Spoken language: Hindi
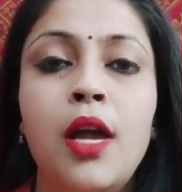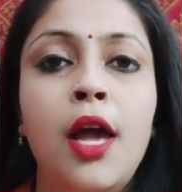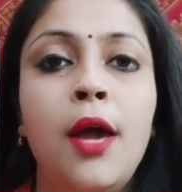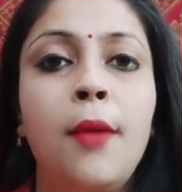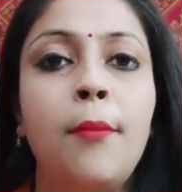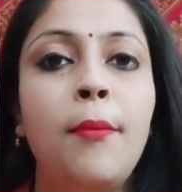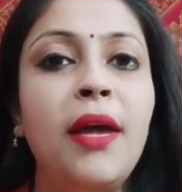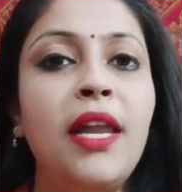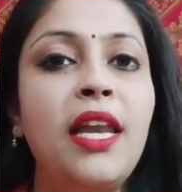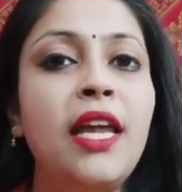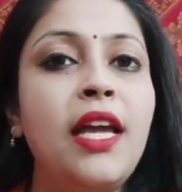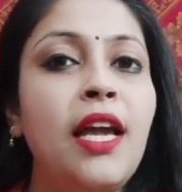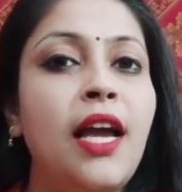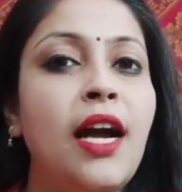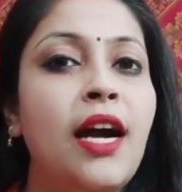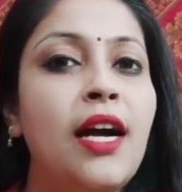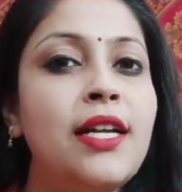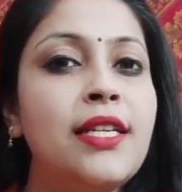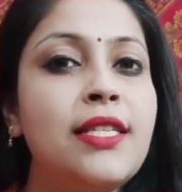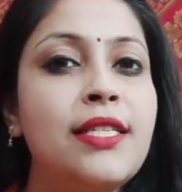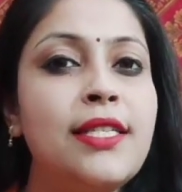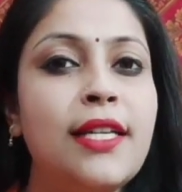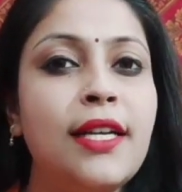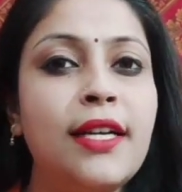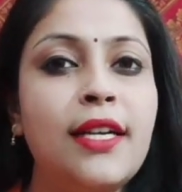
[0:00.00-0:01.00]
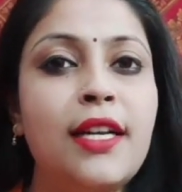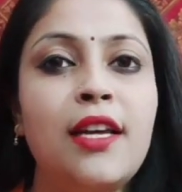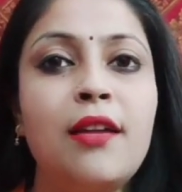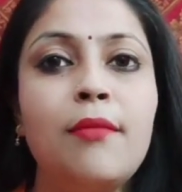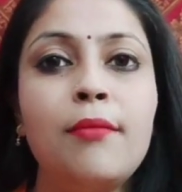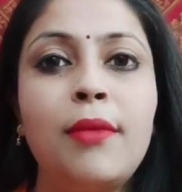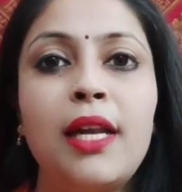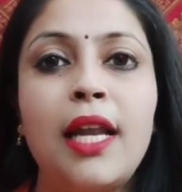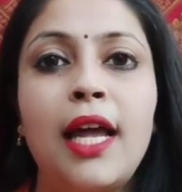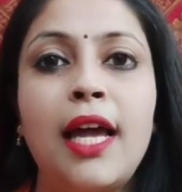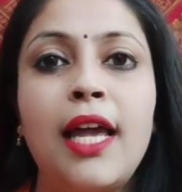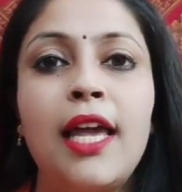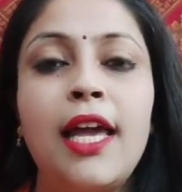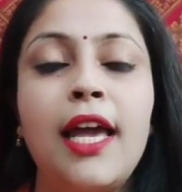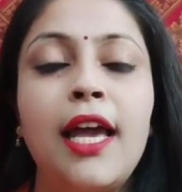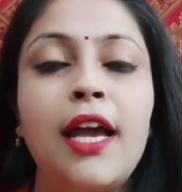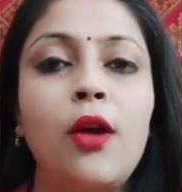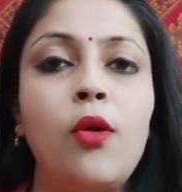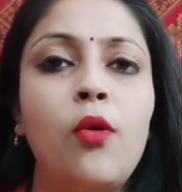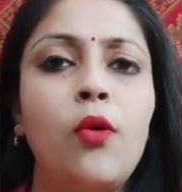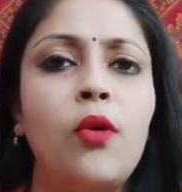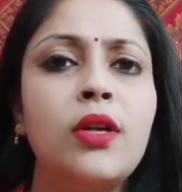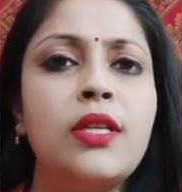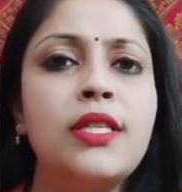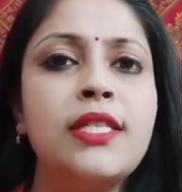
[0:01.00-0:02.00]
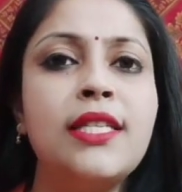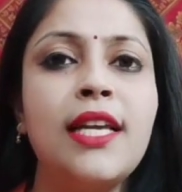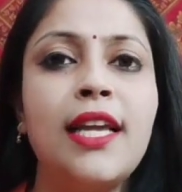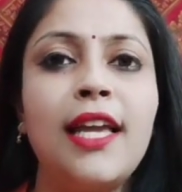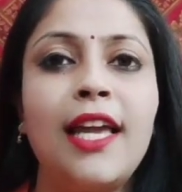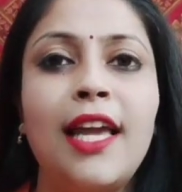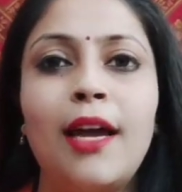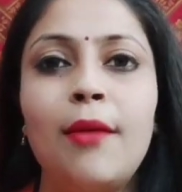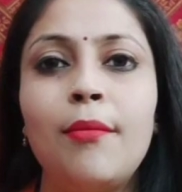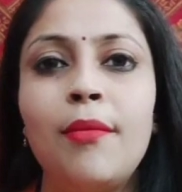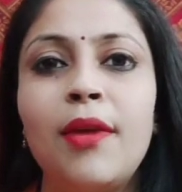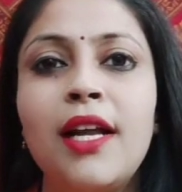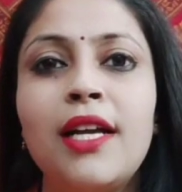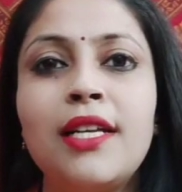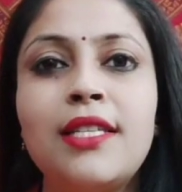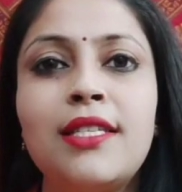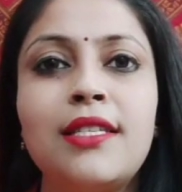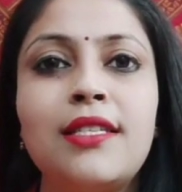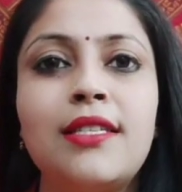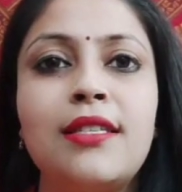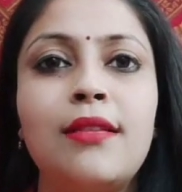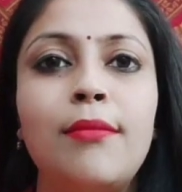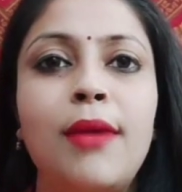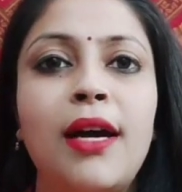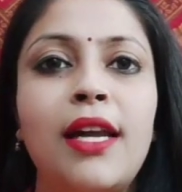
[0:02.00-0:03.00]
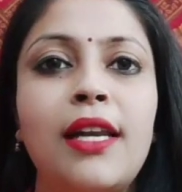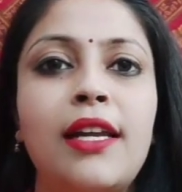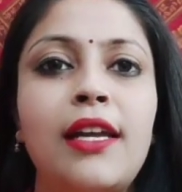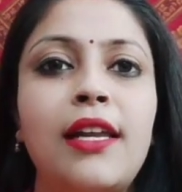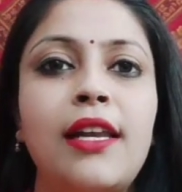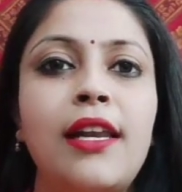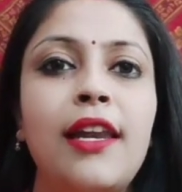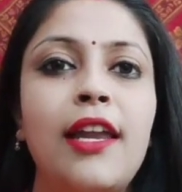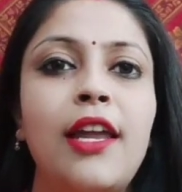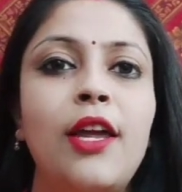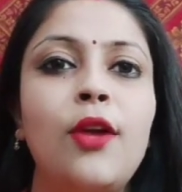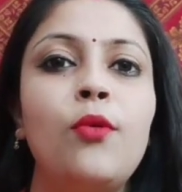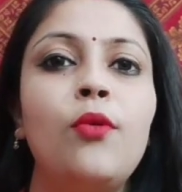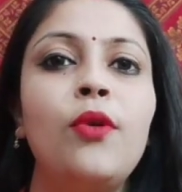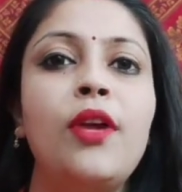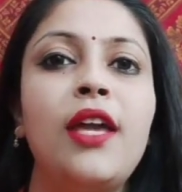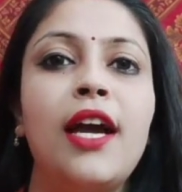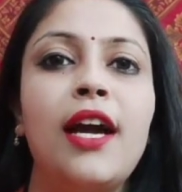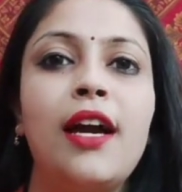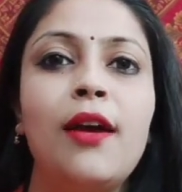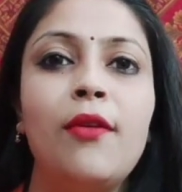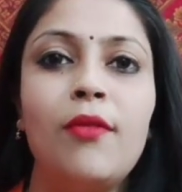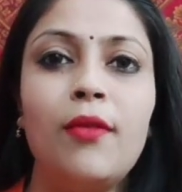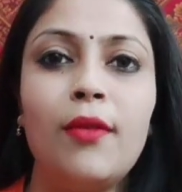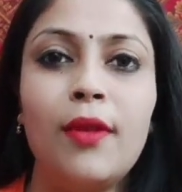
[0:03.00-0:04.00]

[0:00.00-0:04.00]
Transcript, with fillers: मैंने कहाँ सेटिंग बनाई है कौन से कैमराज इस्तेमाल कर रही हूँ या